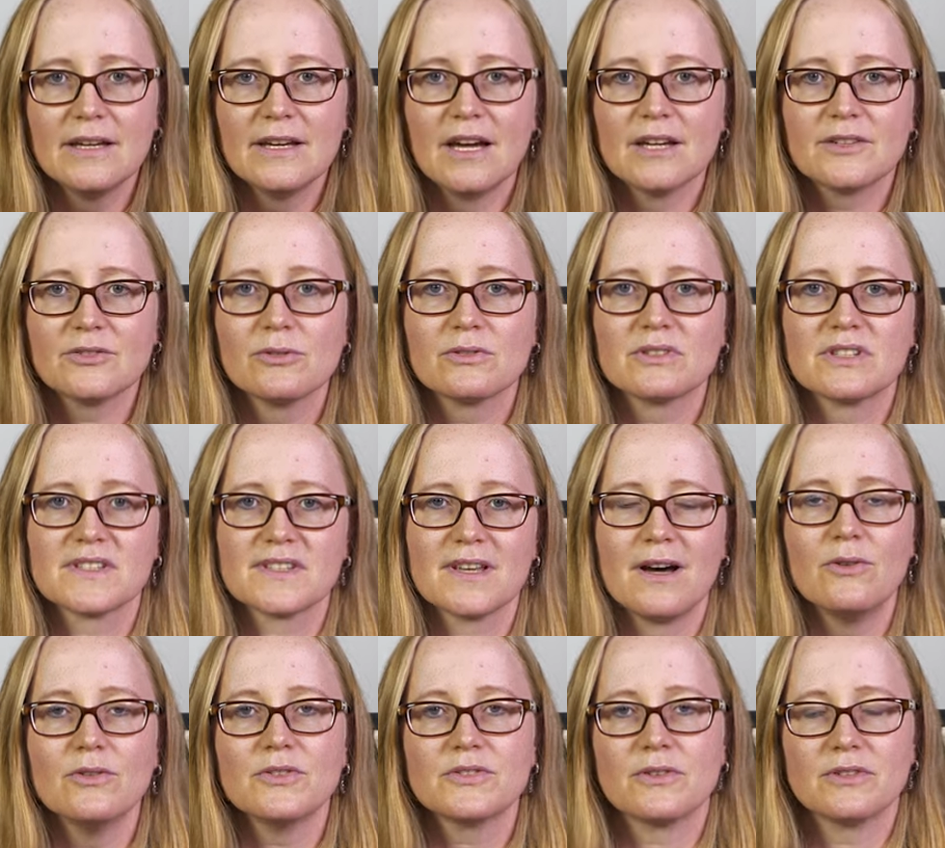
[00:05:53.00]
Er druckt es
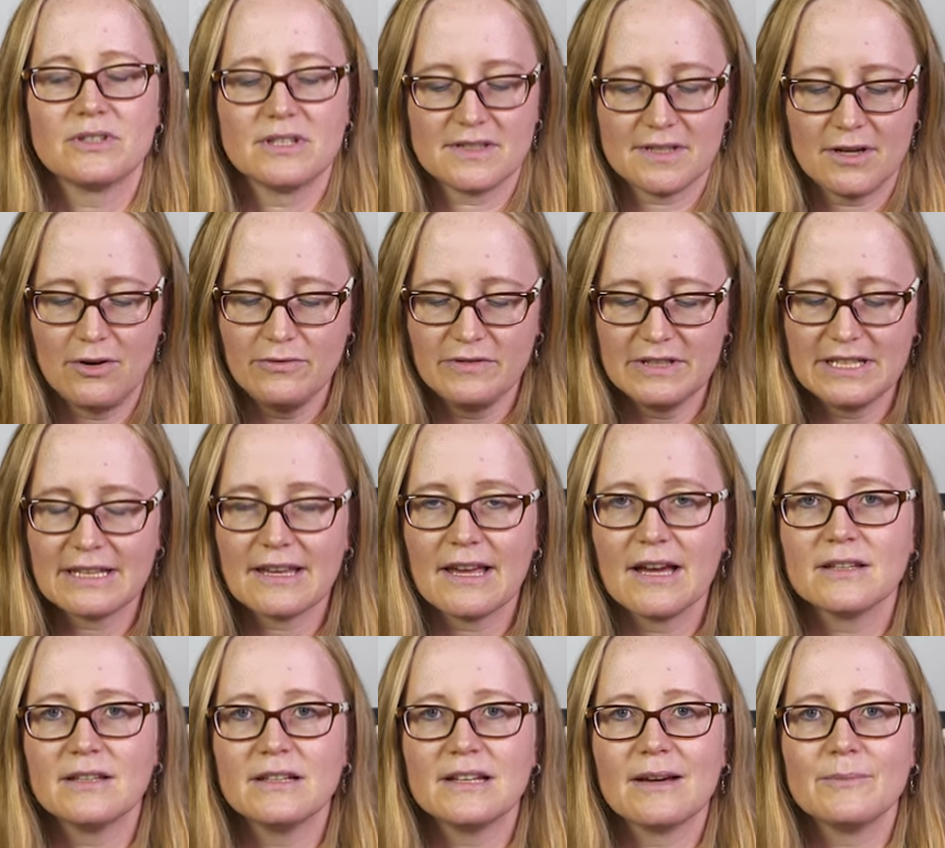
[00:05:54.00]
aus, könnt es auch wieder
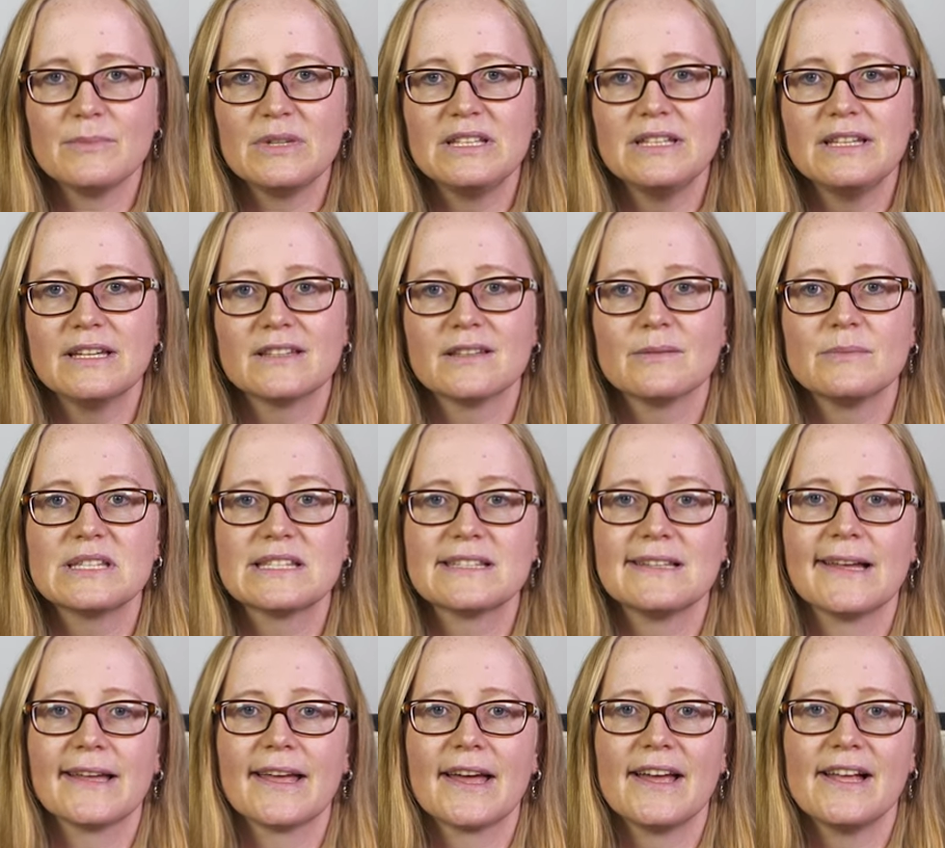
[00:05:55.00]
gerne laminieren, damit es
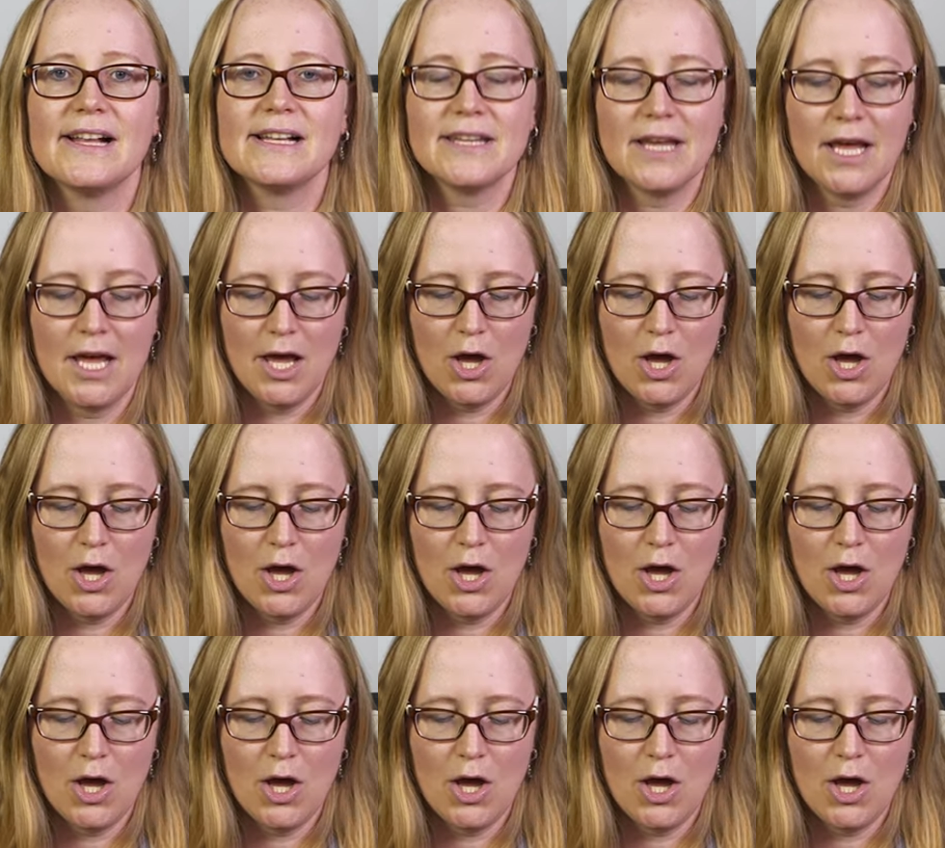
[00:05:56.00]
länger hält.